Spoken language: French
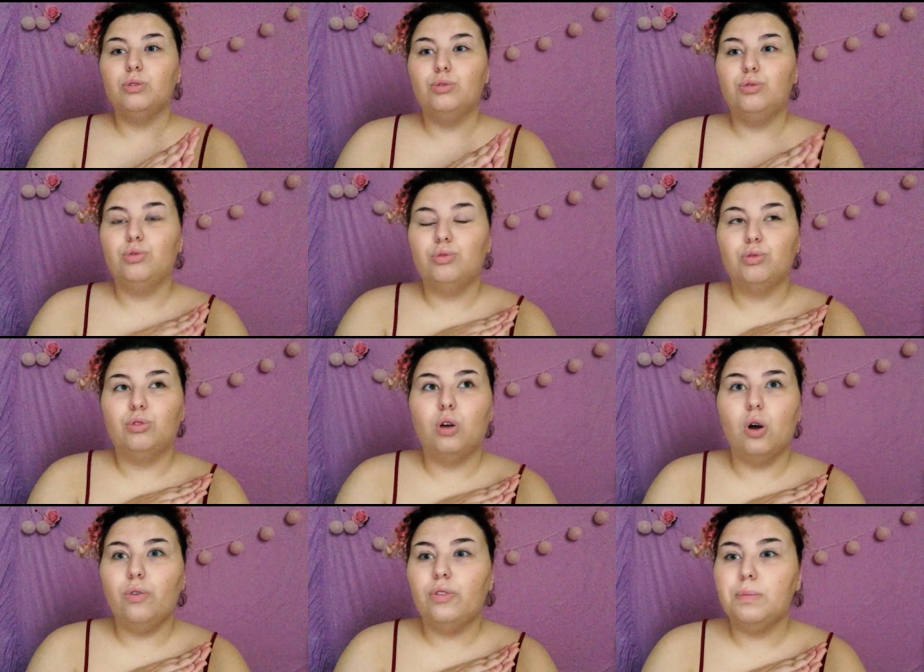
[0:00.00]
du
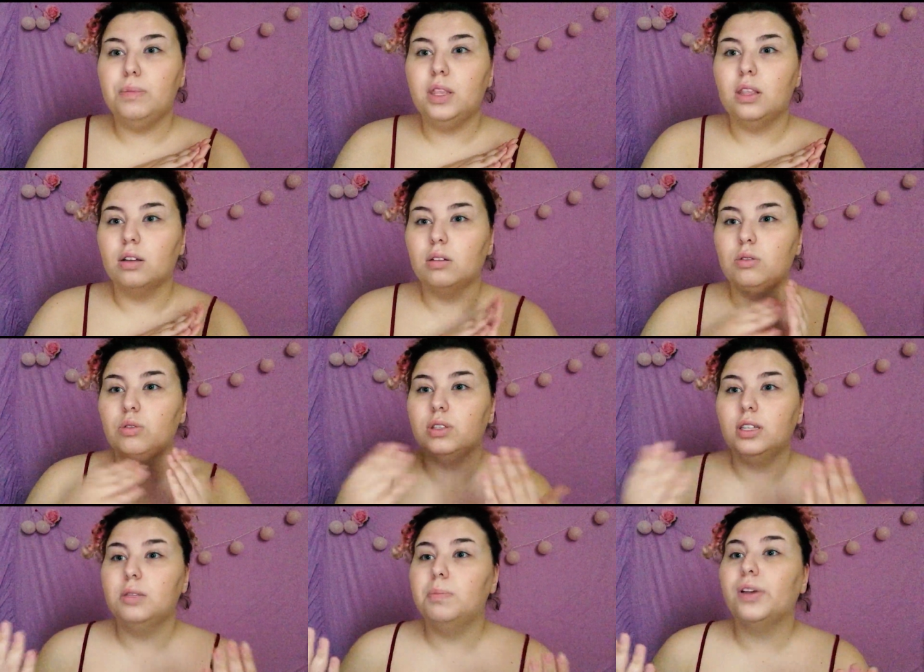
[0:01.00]
corps féminin, de ce
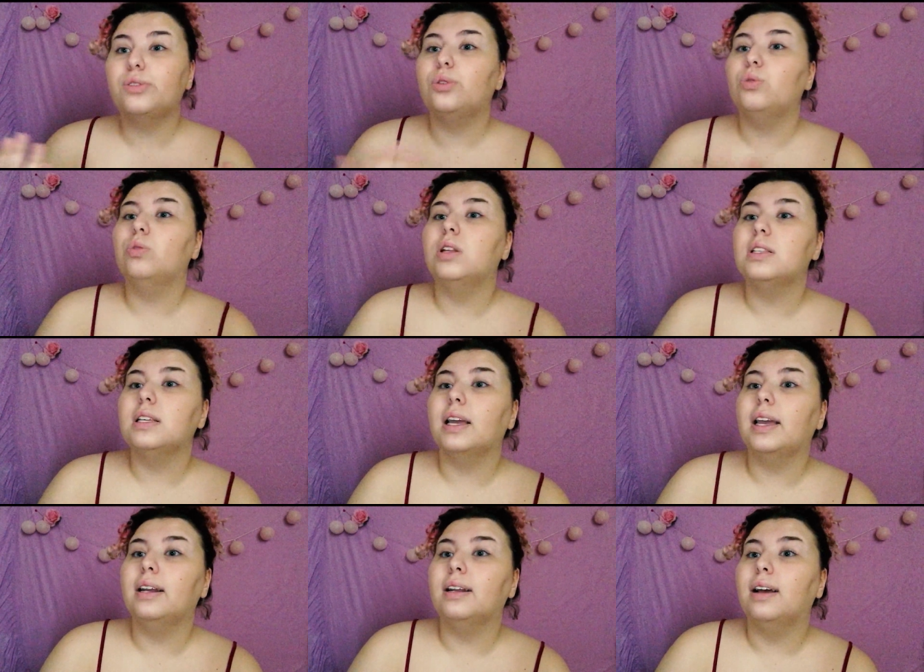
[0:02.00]
qui se passe quand on a ses
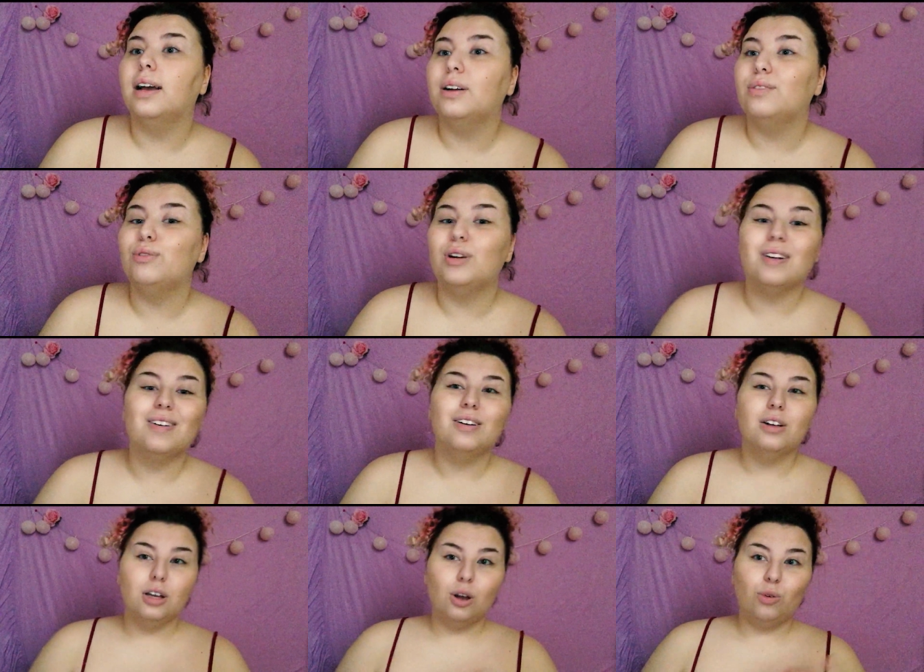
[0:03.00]
règles. Hein, voilà,
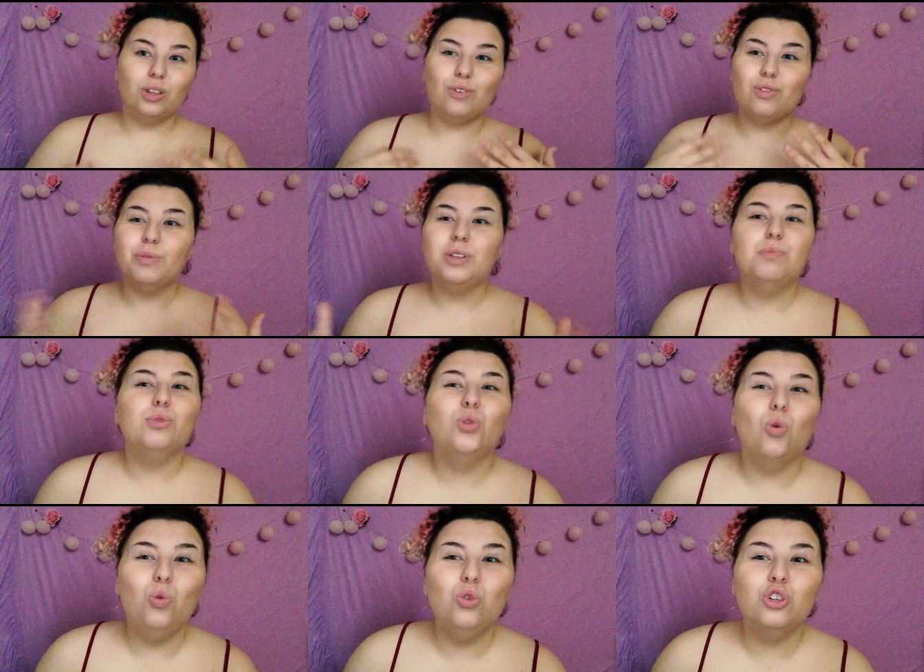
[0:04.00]
on a vu un petit peu de
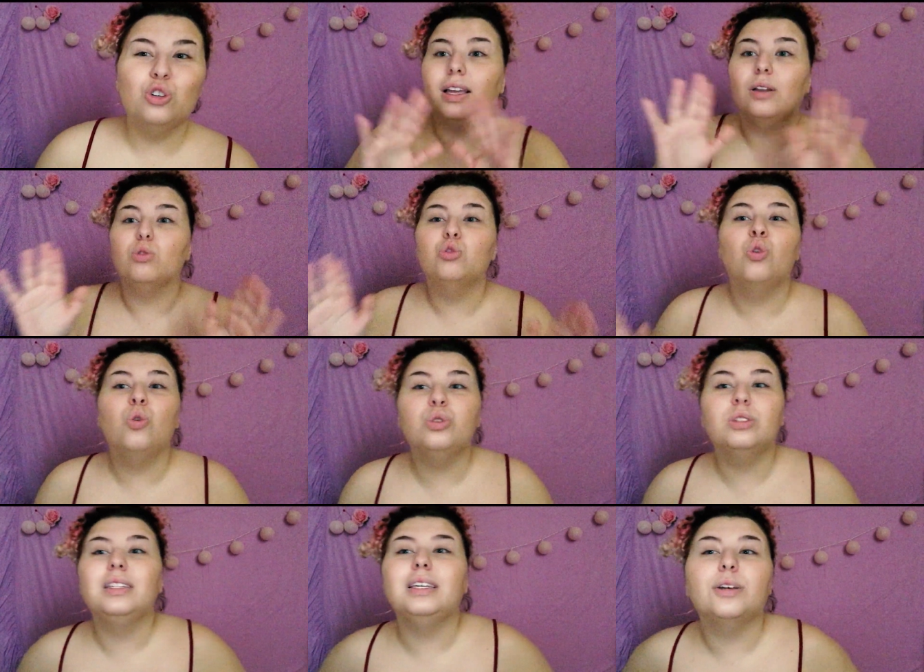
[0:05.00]
rouge, quelque
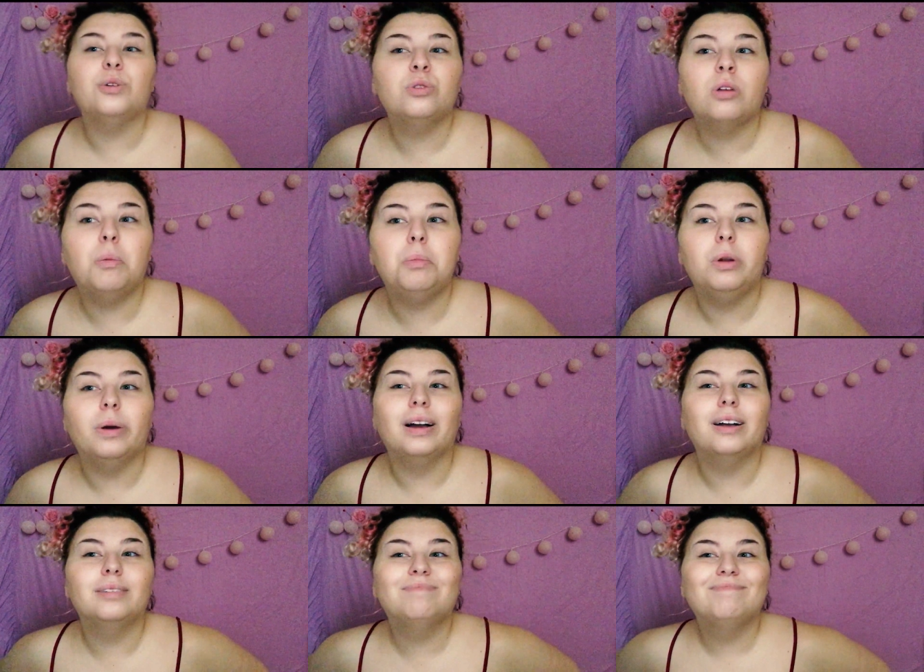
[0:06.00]
chose qui ressemble,
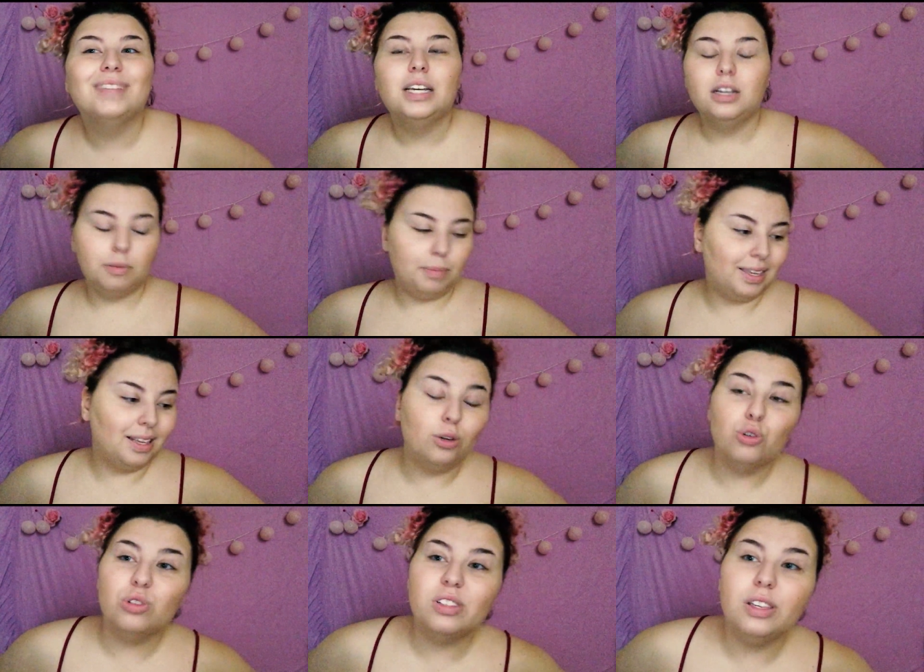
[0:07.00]
hein. mais quelque
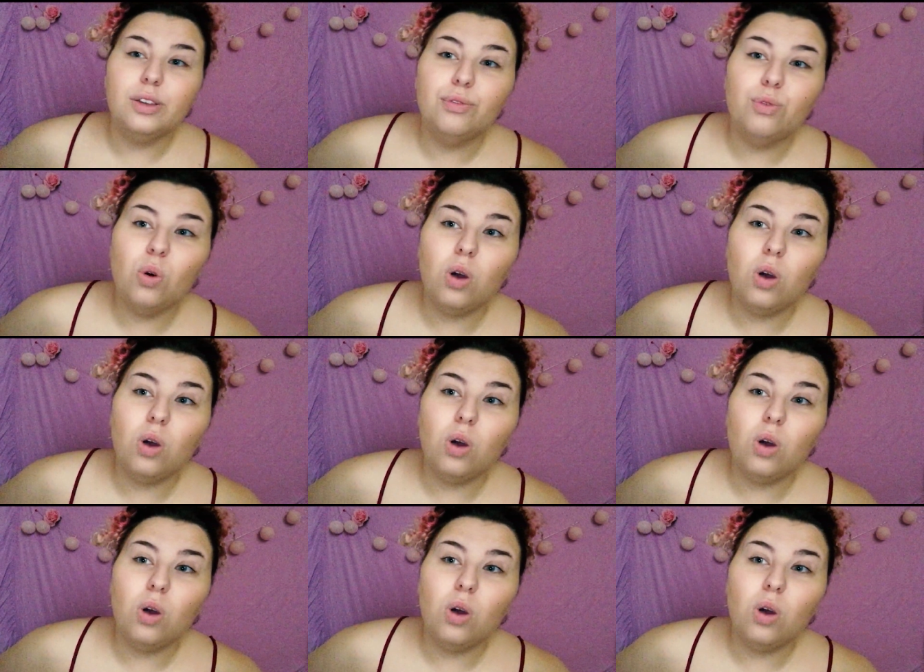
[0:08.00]
chose qui est faux,